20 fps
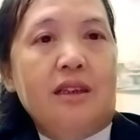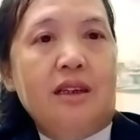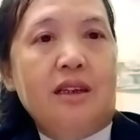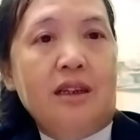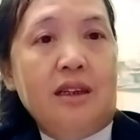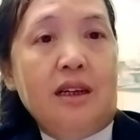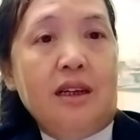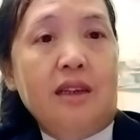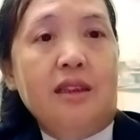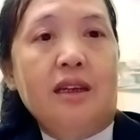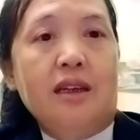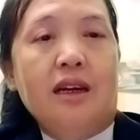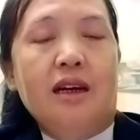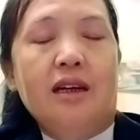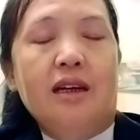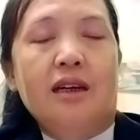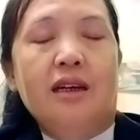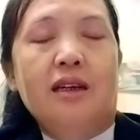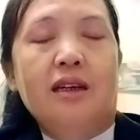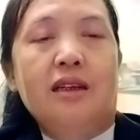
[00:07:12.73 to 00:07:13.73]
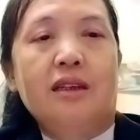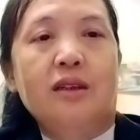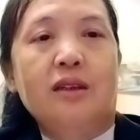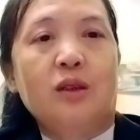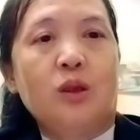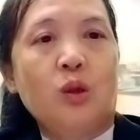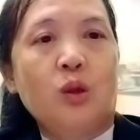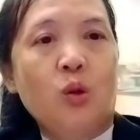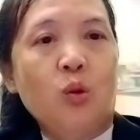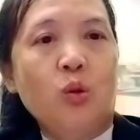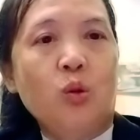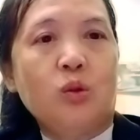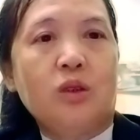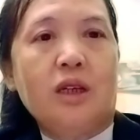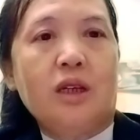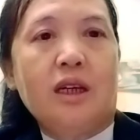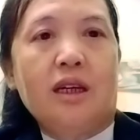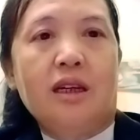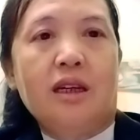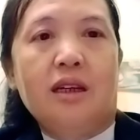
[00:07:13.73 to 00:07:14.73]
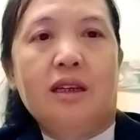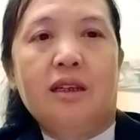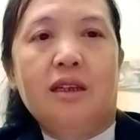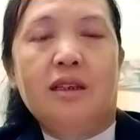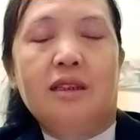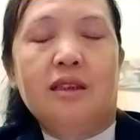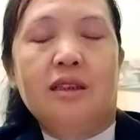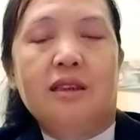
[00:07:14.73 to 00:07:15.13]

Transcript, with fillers: cơ hay tiệt nữ khu chế